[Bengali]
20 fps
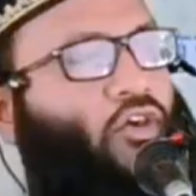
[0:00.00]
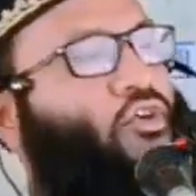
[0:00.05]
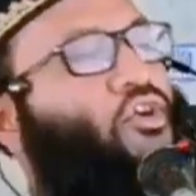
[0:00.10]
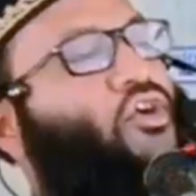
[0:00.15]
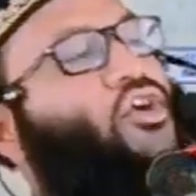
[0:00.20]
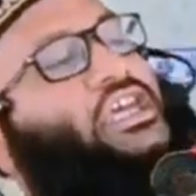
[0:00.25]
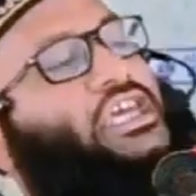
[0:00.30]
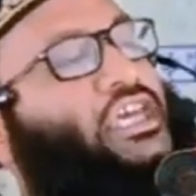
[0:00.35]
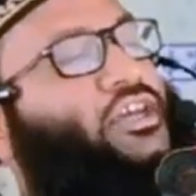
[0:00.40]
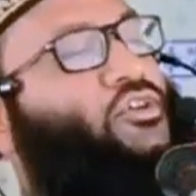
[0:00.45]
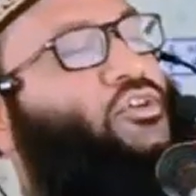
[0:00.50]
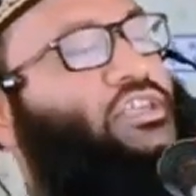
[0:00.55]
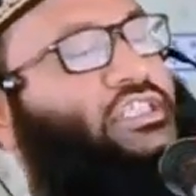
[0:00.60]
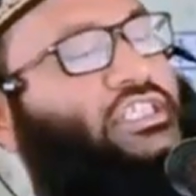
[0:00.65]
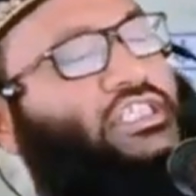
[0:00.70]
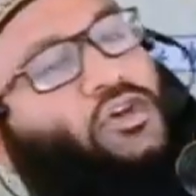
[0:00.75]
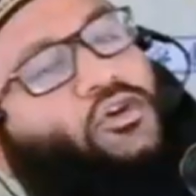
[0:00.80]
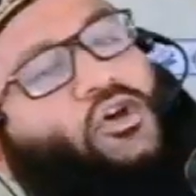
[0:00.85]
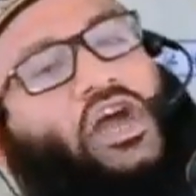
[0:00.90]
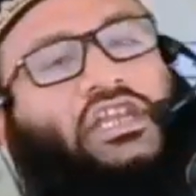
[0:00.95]
ও কি
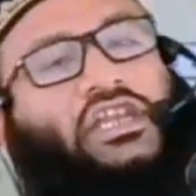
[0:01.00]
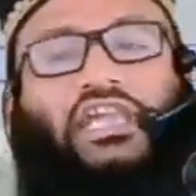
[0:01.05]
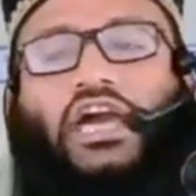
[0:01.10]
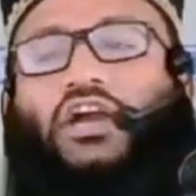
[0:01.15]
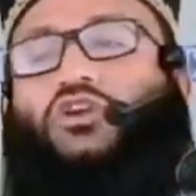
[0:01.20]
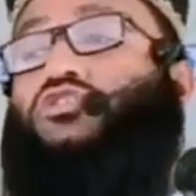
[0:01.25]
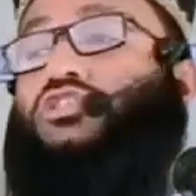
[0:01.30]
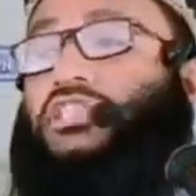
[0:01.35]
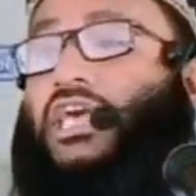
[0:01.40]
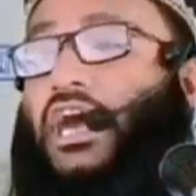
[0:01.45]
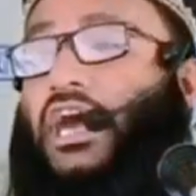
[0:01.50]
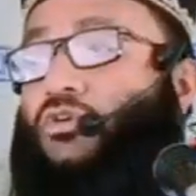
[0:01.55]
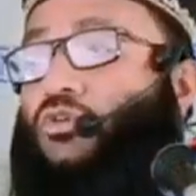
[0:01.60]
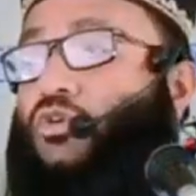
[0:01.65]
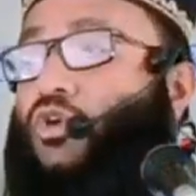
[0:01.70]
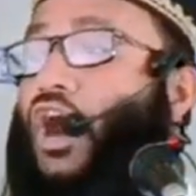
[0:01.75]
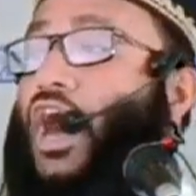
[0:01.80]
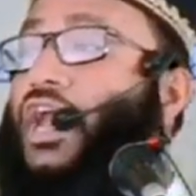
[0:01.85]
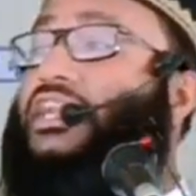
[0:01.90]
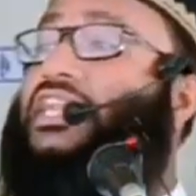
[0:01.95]
করছে ওয়ার্ডা খুসাও
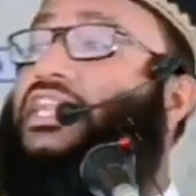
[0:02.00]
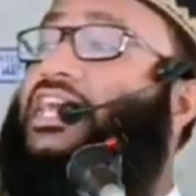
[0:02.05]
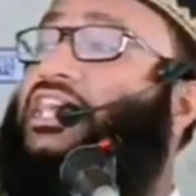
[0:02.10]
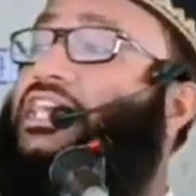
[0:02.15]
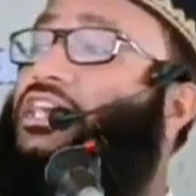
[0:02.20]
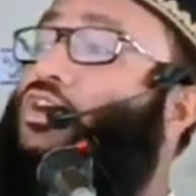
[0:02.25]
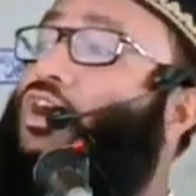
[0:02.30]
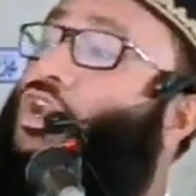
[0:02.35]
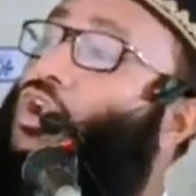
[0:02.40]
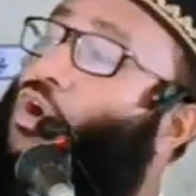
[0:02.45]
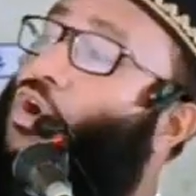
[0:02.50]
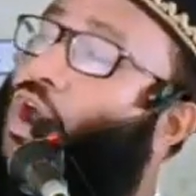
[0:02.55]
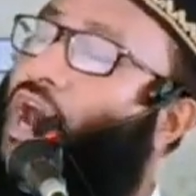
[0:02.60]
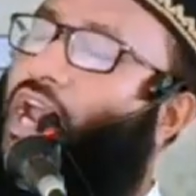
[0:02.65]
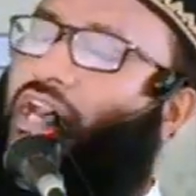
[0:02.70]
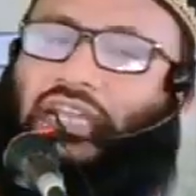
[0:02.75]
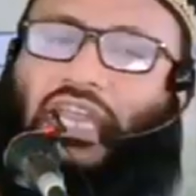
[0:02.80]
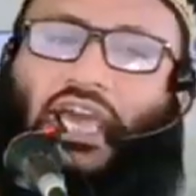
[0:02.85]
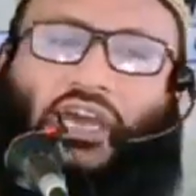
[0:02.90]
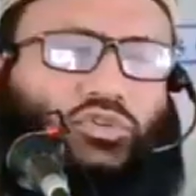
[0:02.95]
ওয়ার্ডা কি হইলো
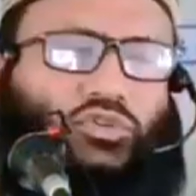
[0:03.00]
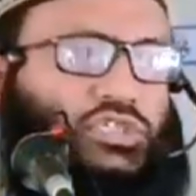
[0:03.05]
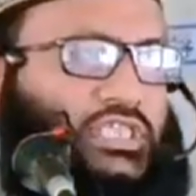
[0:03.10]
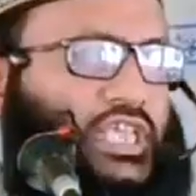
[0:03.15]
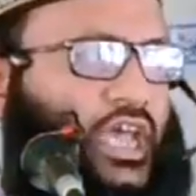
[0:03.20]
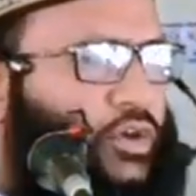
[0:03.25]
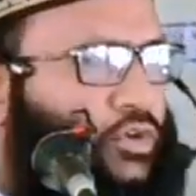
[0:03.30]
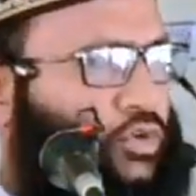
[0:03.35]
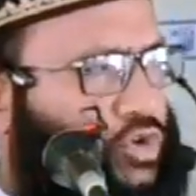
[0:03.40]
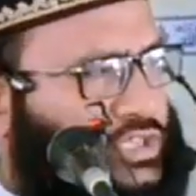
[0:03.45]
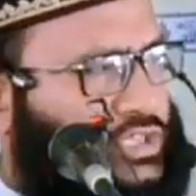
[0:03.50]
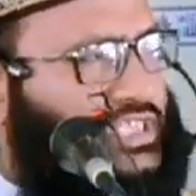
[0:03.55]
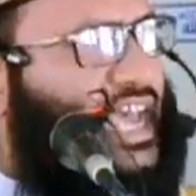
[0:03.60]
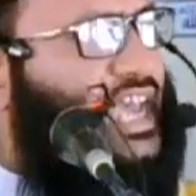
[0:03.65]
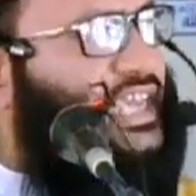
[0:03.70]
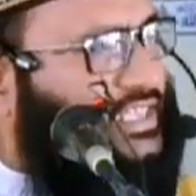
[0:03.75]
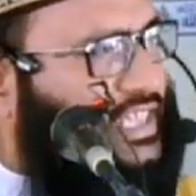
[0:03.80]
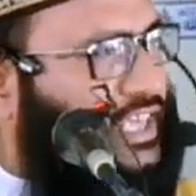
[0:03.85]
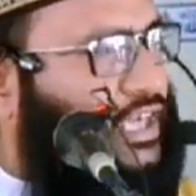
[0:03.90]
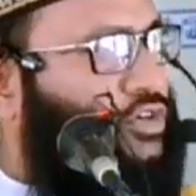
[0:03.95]
ওয়ার্ডা খুসাও
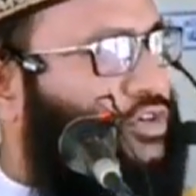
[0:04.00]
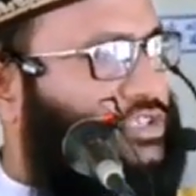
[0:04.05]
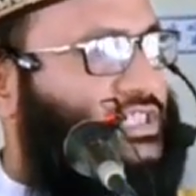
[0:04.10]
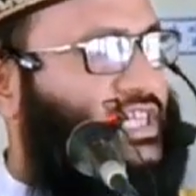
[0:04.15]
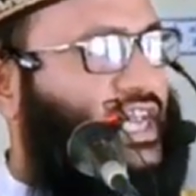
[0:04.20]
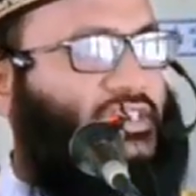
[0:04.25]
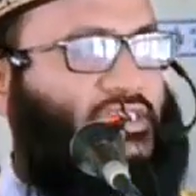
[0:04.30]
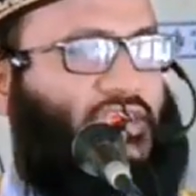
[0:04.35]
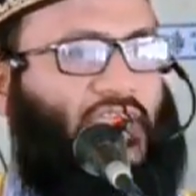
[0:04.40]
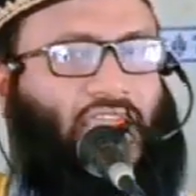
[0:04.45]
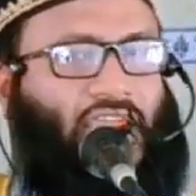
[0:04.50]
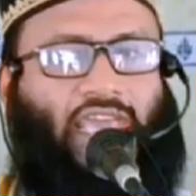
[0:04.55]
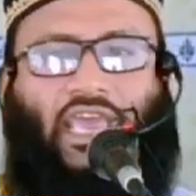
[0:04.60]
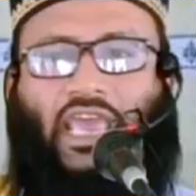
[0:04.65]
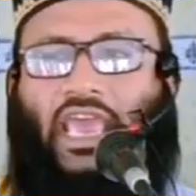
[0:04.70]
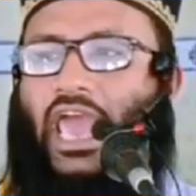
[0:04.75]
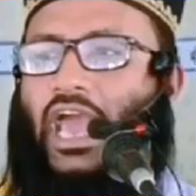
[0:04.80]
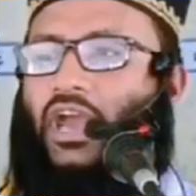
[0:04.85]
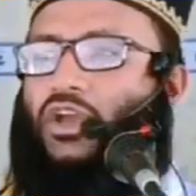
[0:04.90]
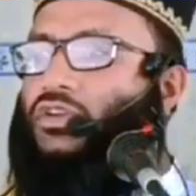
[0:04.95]
খুসাইতে খুসাইতে
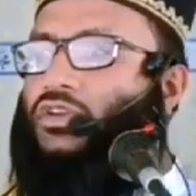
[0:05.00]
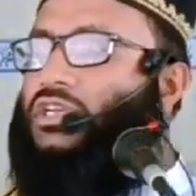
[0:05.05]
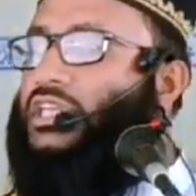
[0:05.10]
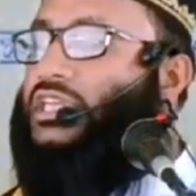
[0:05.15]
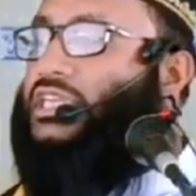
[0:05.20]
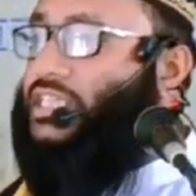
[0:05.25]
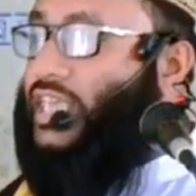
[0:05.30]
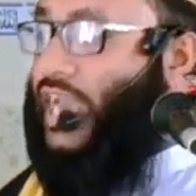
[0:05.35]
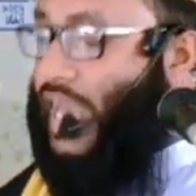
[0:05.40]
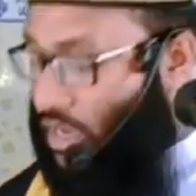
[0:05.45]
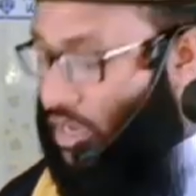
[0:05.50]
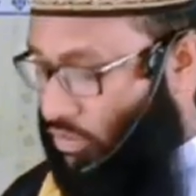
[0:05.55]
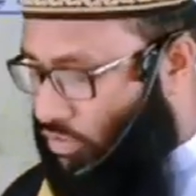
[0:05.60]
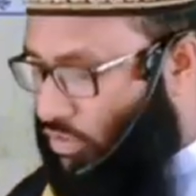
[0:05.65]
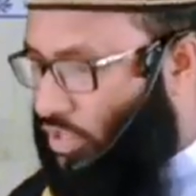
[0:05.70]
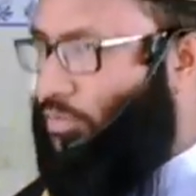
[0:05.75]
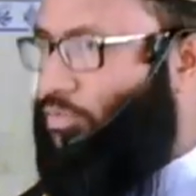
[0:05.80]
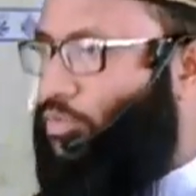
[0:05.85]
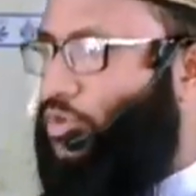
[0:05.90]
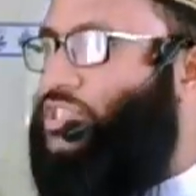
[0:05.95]
এখন নিজের
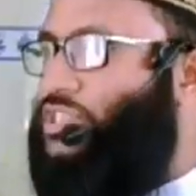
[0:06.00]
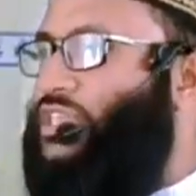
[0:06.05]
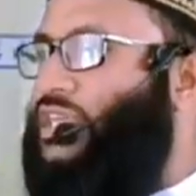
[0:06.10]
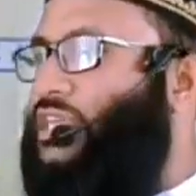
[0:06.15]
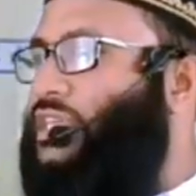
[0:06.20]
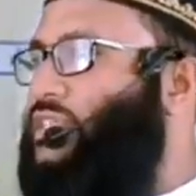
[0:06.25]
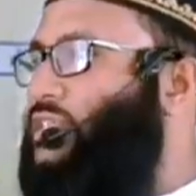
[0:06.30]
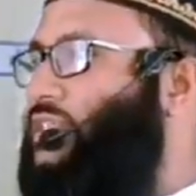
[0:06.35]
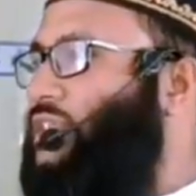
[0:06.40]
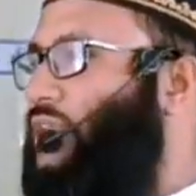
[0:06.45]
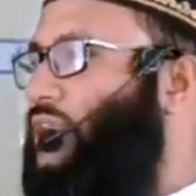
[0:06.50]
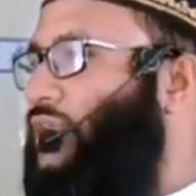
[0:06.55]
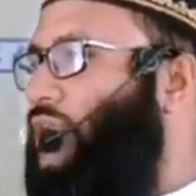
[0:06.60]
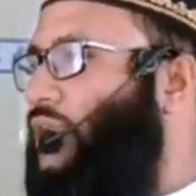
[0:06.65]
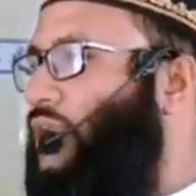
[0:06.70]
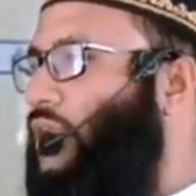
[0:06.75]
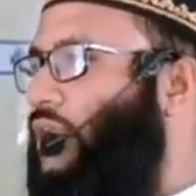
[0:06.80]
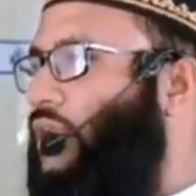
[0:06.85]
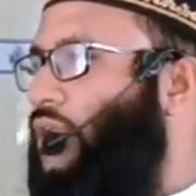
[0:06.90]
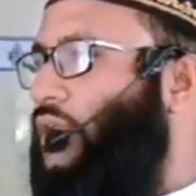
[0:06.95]
আঙ্গুলি পয়সে
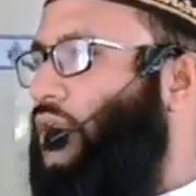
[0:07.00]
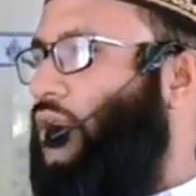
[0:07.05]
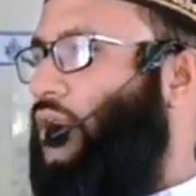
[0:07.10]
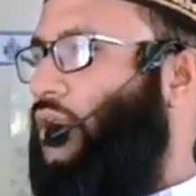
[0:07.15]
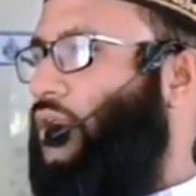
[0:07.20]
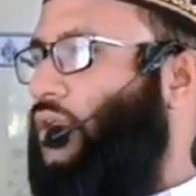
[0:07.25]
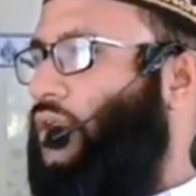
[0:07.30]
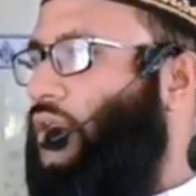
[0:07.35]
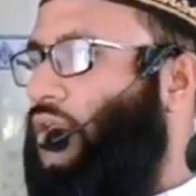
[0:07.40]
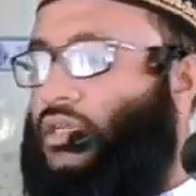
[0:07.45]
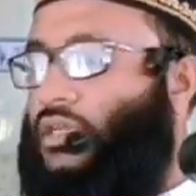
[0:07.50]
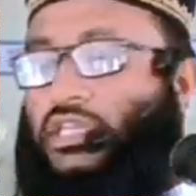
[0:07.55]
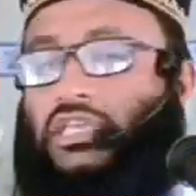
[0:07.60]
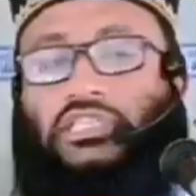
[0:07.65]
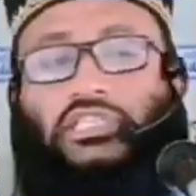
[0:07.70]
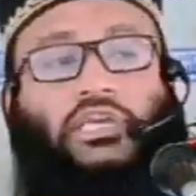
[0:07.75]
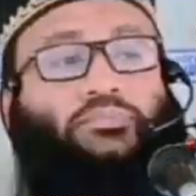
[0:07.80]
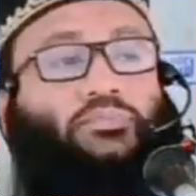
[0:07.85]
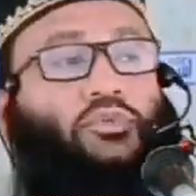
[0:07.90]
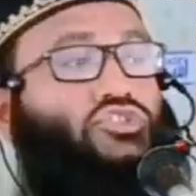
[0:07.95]

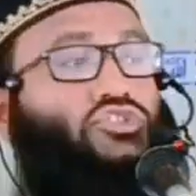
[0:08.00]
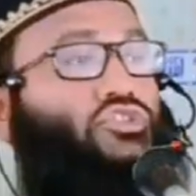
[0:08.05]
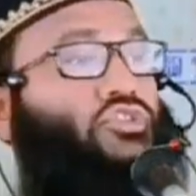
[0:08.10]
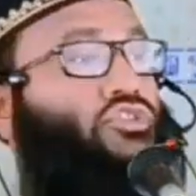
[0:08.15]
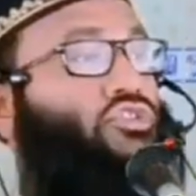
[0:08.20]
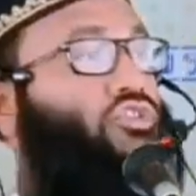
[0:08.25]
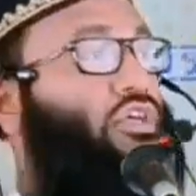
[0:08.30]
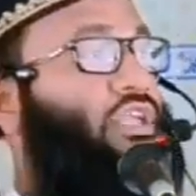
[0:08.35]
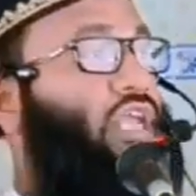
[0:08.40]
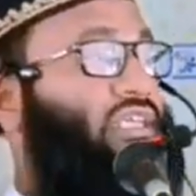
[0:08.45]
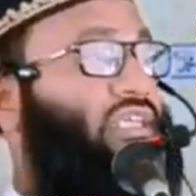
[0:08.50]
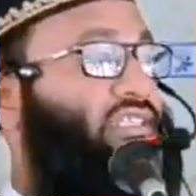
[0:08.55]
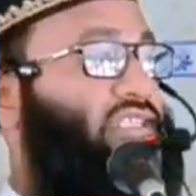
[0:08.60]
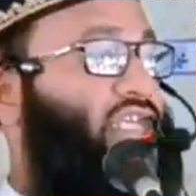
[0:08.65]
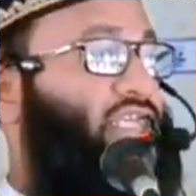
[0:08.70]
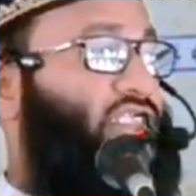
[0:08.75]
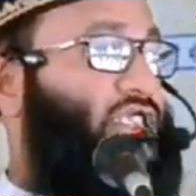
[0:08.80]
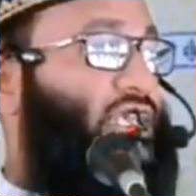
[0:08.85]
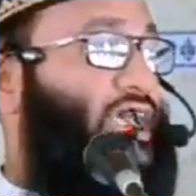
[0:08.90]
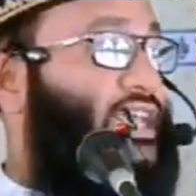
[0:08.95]
নিজে পছন্দ আস্তে
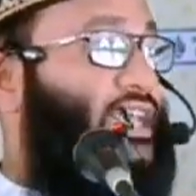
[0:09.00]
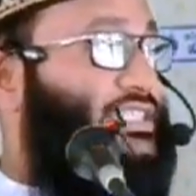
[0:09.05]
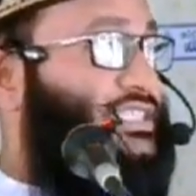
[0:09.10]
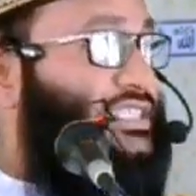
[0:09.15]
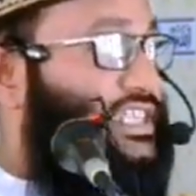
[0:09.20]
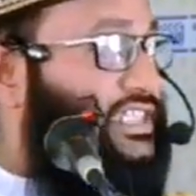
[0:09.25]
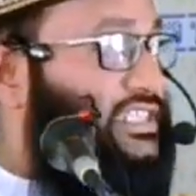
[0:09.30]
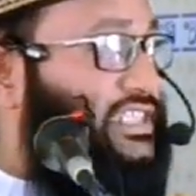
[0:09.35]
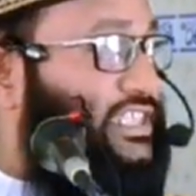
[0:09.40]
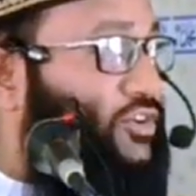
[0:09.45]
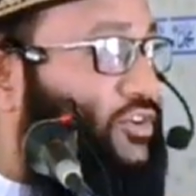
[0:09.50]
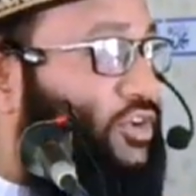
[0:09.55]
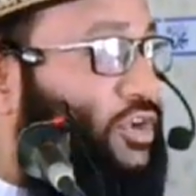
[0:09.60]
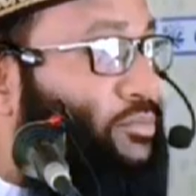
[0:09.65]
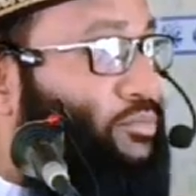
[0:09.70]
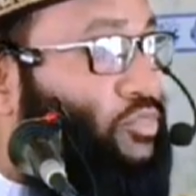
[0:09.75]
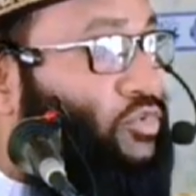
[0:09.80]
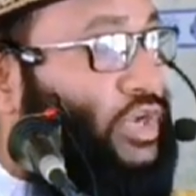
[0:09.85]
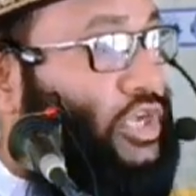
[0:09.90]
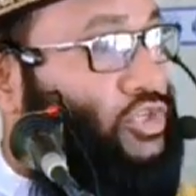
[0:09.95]
আস্তে আস্তে আস্তে করে
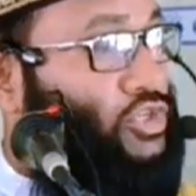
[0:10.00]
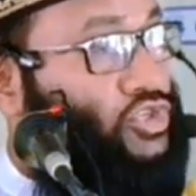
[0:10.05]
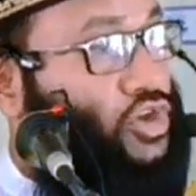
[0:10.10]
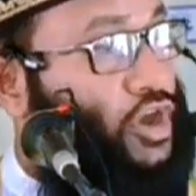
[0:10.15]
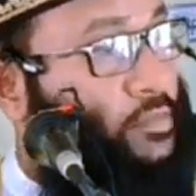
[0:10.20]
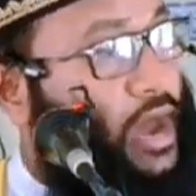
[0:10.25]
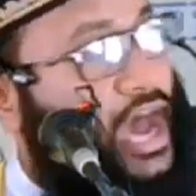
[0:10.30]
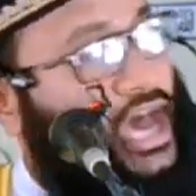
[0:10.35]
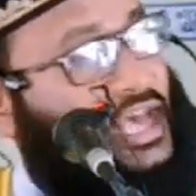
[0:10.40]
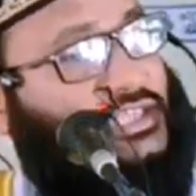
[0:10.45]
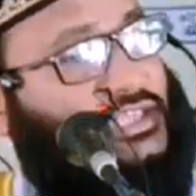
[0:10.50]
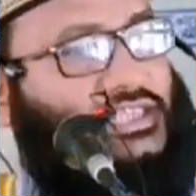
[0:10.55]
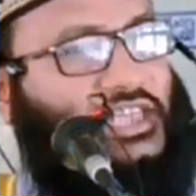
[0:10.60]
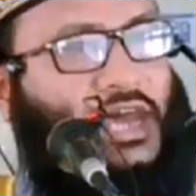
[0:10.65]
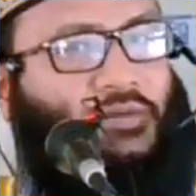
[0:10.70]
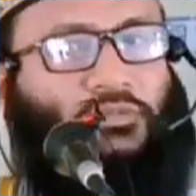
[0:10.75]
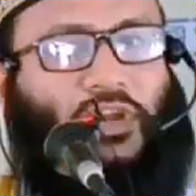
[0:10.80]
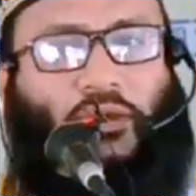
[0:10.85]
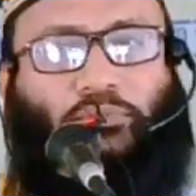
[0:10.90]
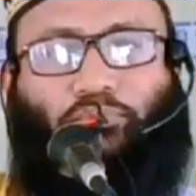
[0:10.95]
পুরো সমাজটা
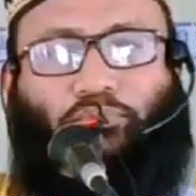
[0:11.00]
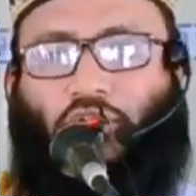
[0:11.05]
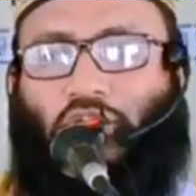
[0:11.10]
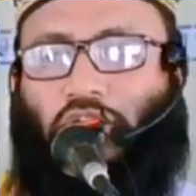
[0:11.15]
আমরা